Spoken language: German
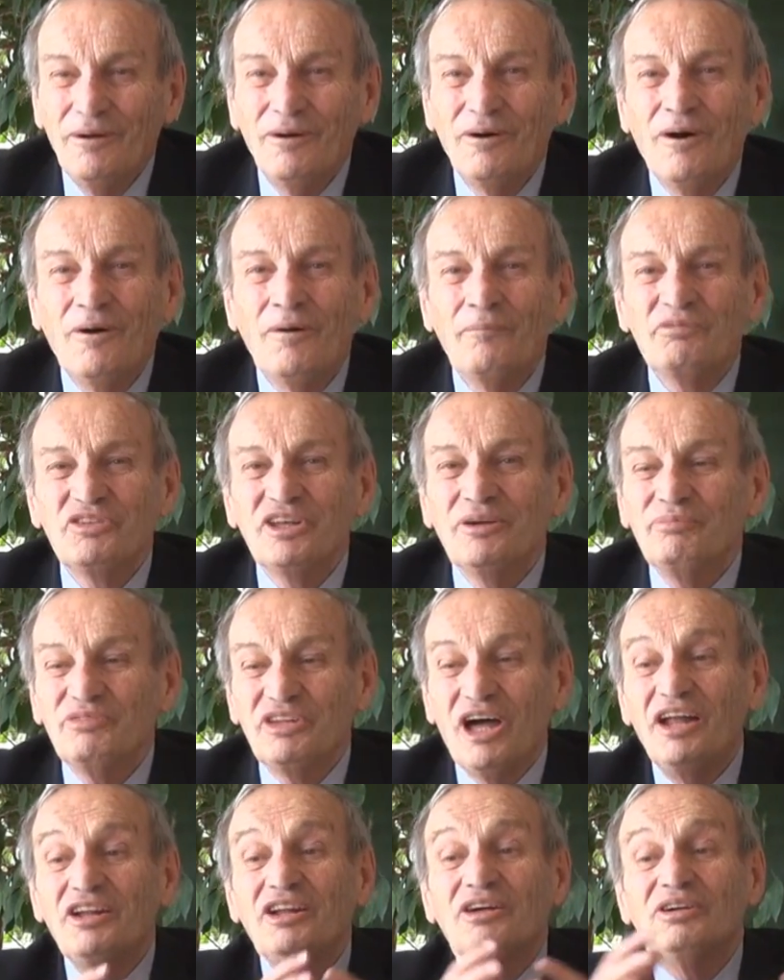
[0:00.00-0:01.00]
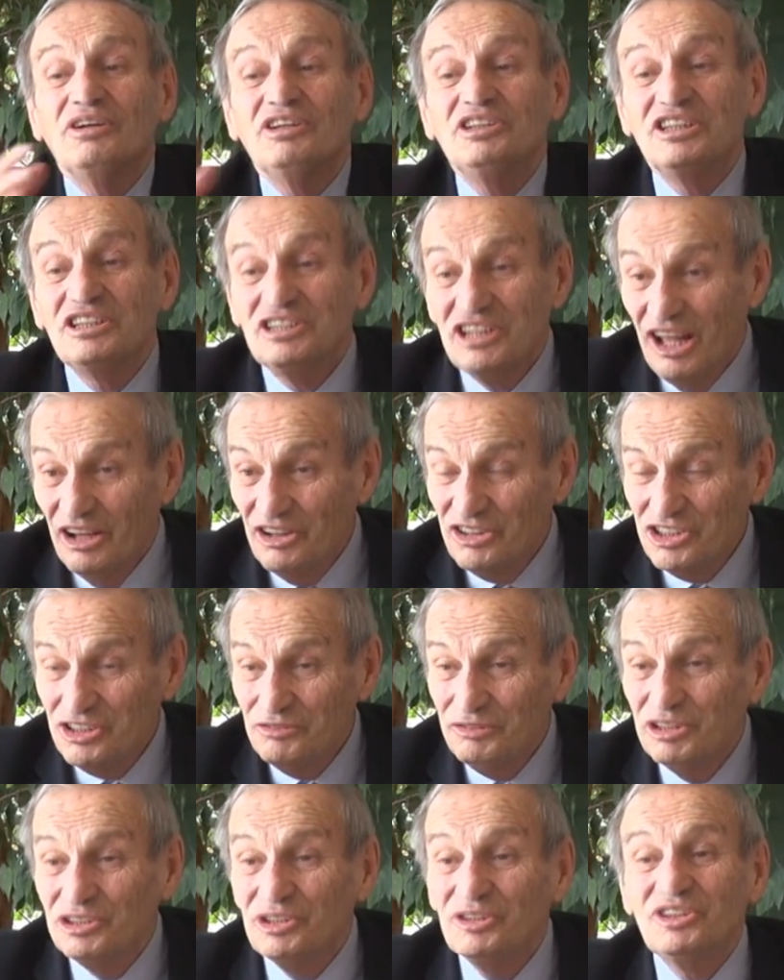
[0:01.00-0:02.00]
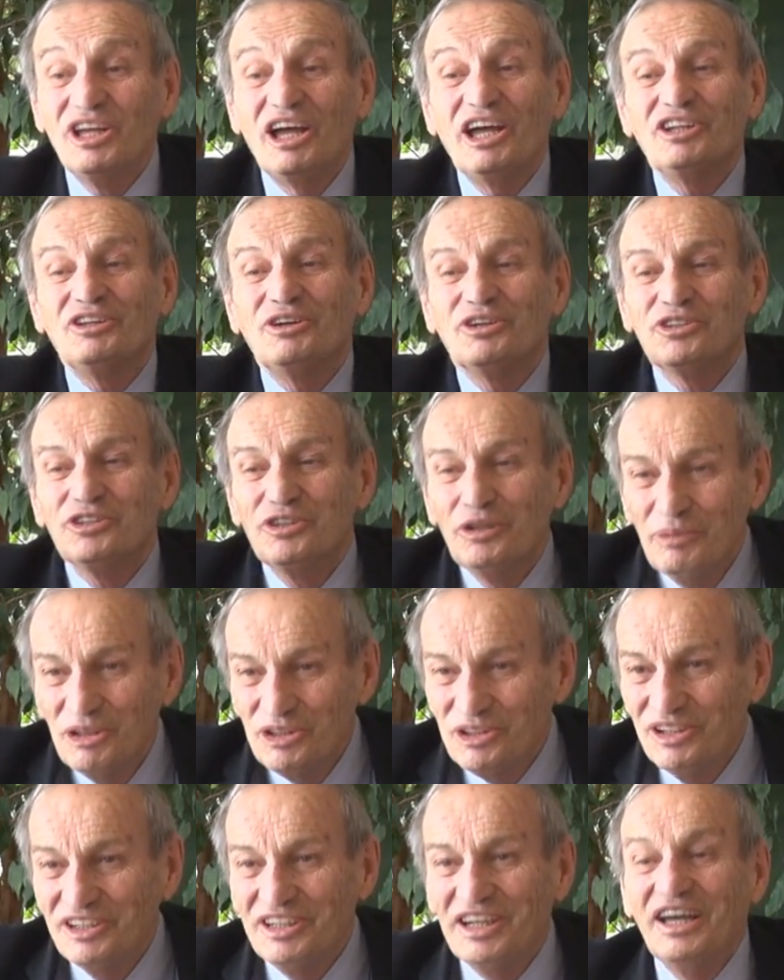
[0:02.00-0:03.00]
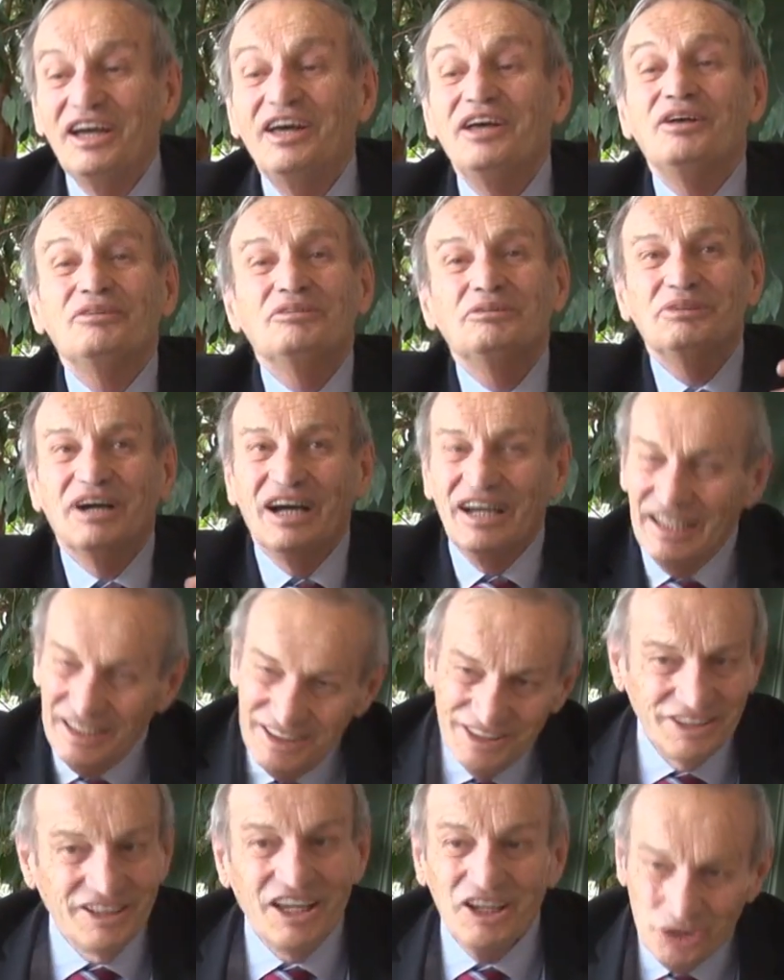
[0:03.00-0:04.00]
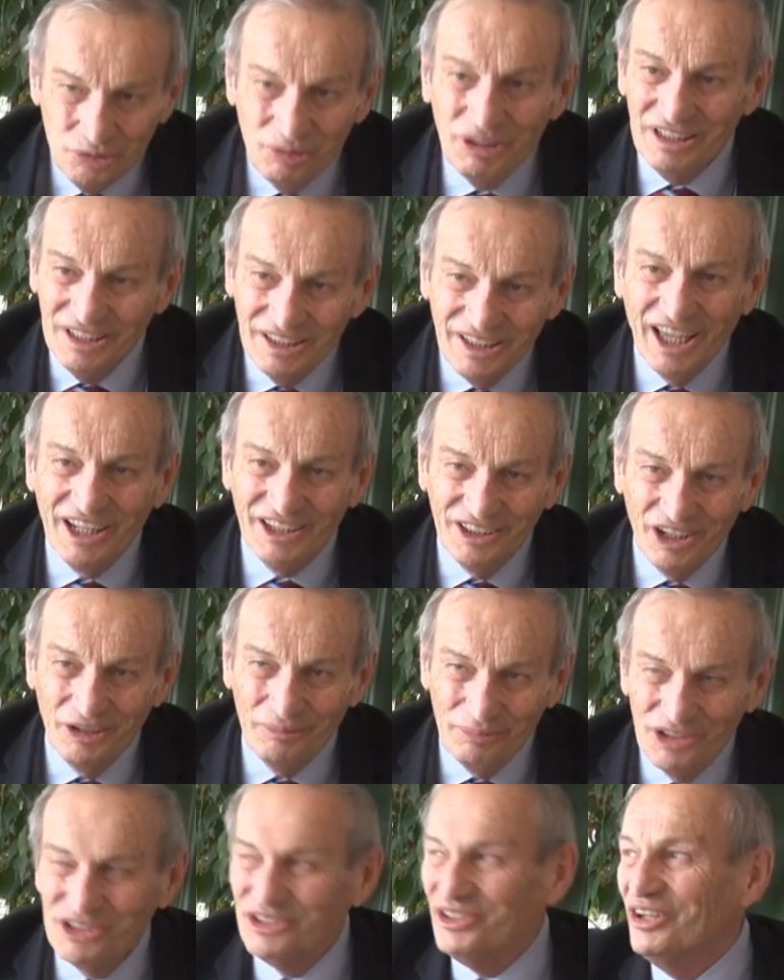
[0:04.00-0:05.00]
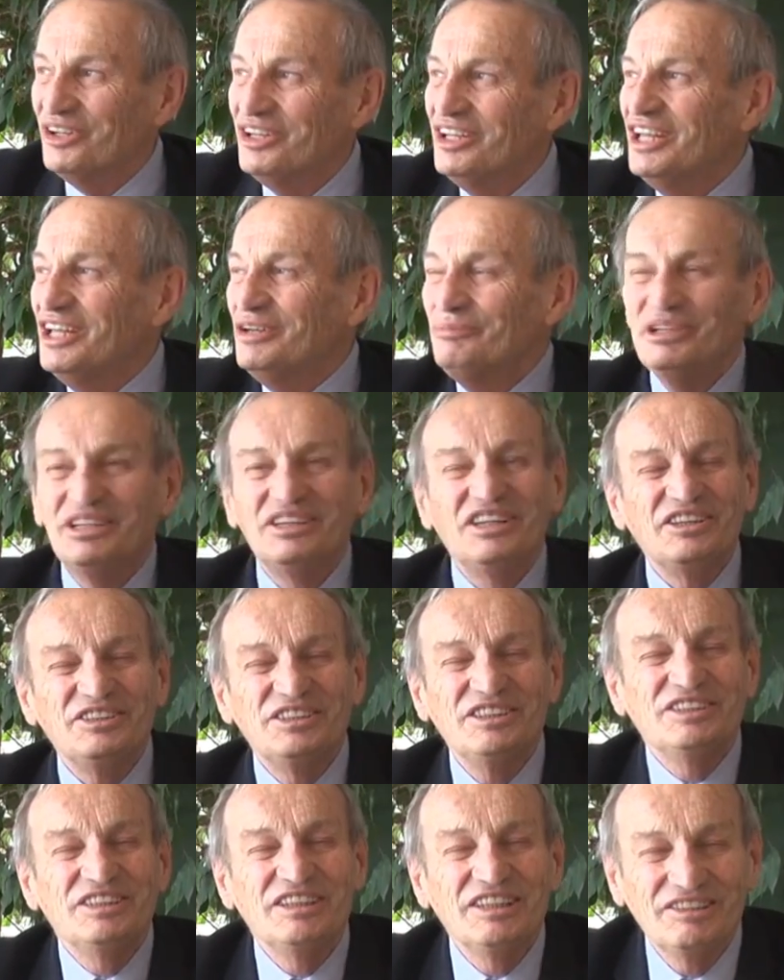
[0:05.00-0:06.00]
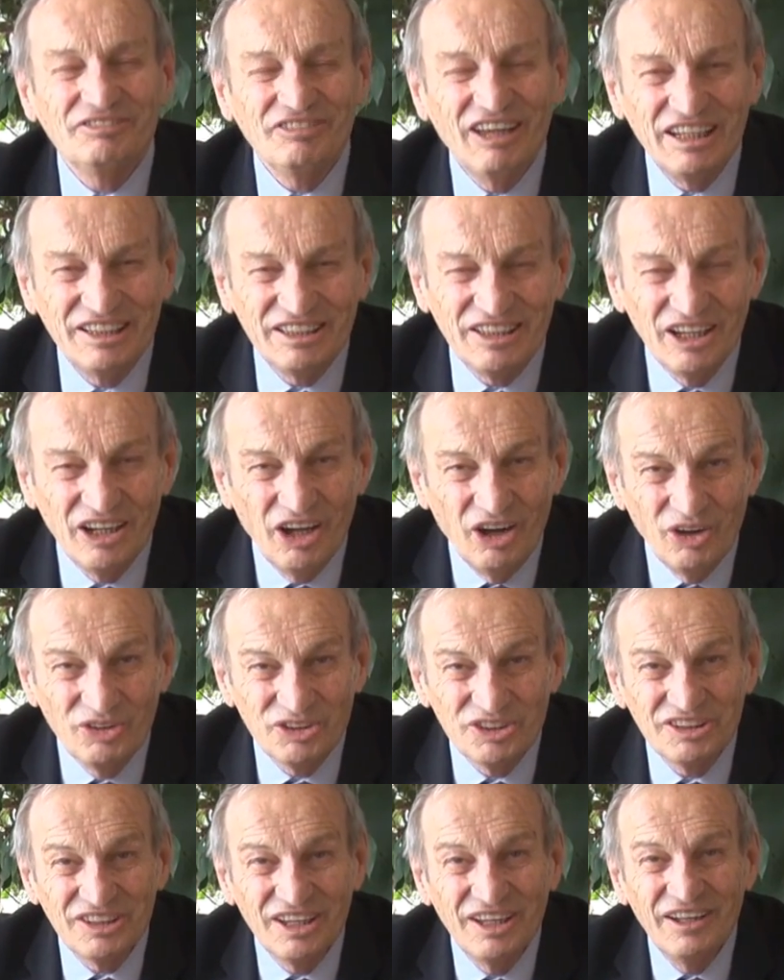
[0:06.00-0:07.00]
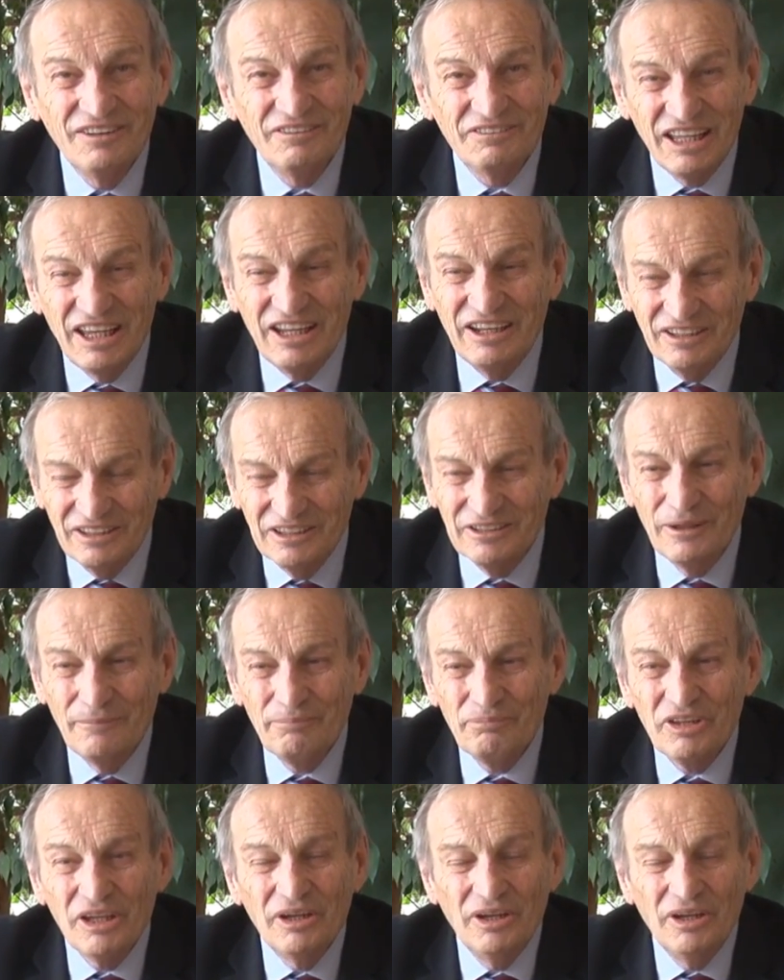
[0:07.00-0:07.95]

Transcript: Und dann ist es langsam geworden und heute hat es nur mehr so eine Restgeschwindigkeit, kann man sagen, mit der es sich weiter ausdehnt.